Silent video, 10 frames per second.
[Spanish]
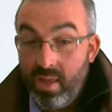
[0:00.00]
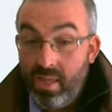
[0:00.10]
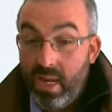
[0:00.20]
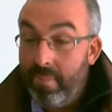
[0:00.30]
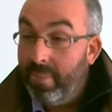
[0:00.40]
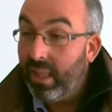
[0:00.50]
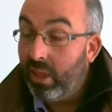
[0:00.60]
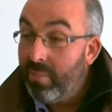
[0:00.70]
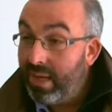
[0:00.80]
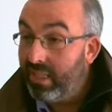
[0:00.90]
Y en el
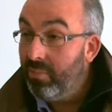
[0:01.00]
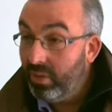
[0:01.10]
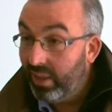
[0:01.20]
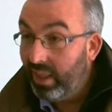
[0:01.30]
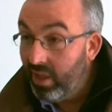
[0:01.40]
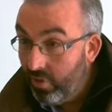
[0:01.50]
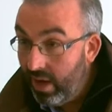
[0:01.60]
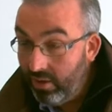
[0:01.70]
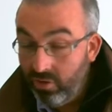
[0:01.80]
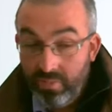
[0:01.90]
plazo máximo de cinco
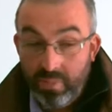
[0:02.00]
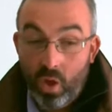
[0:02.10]
años